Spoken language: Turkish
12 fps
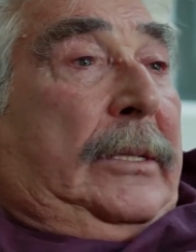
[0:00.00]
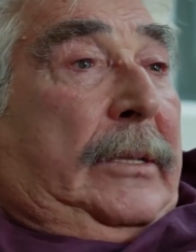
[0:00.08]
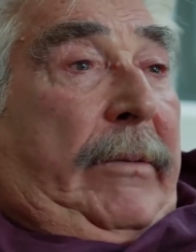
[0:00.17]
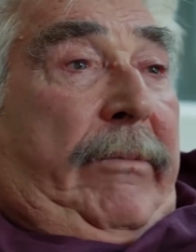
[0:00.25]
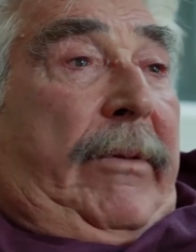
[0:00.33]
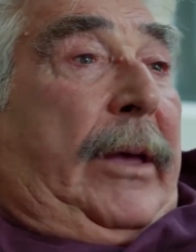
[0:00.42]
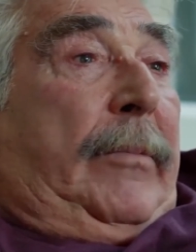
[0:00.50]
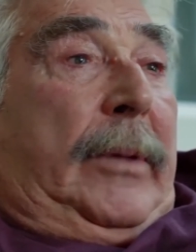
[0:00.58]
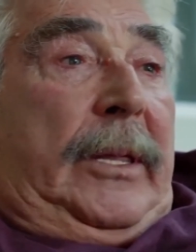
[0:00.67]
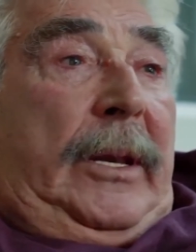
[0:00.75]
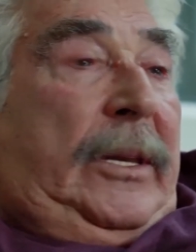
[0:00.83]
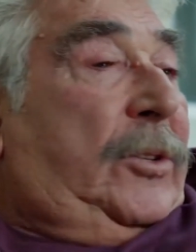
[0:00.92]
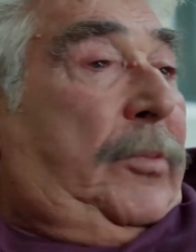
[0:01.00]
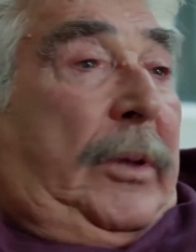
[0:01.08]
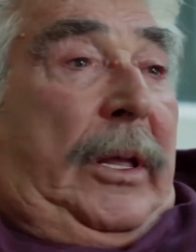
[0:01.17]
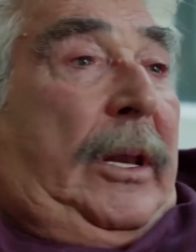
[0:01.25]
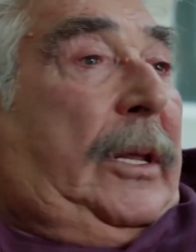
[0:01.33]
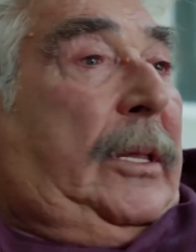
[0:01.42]
Hesap vermeden hiçbir
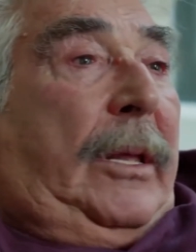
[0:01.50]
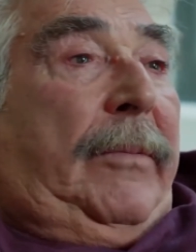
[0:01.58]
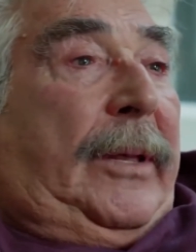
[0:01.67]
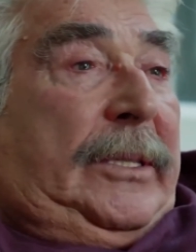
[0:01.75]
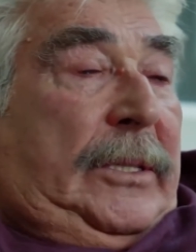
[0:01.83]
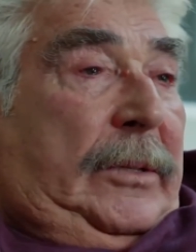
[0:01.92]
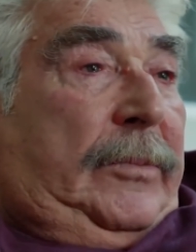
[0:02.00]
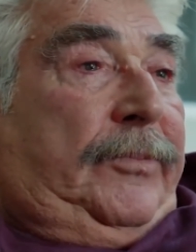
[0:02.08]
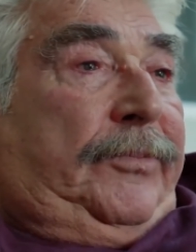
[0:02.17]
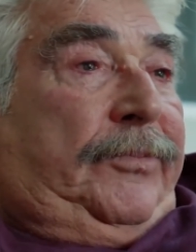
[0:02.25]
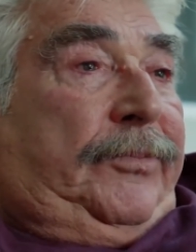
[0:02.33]
yere gidemezsin.